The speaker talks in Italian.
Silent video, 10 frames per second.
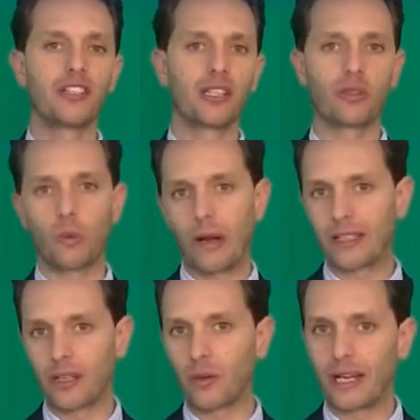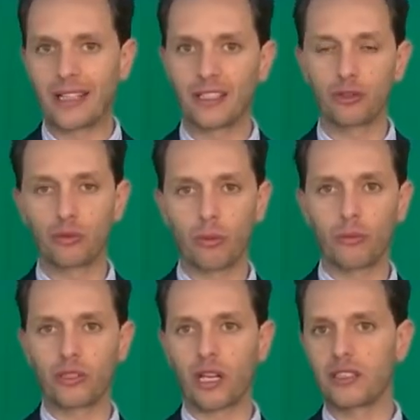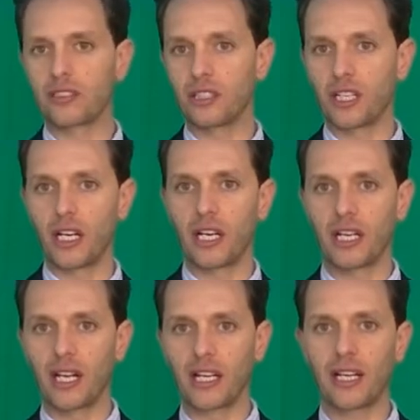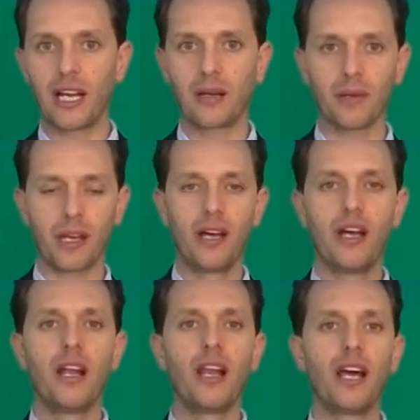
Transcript: eccetto qualche locale disturbo tra la Sicilia e la Calabria,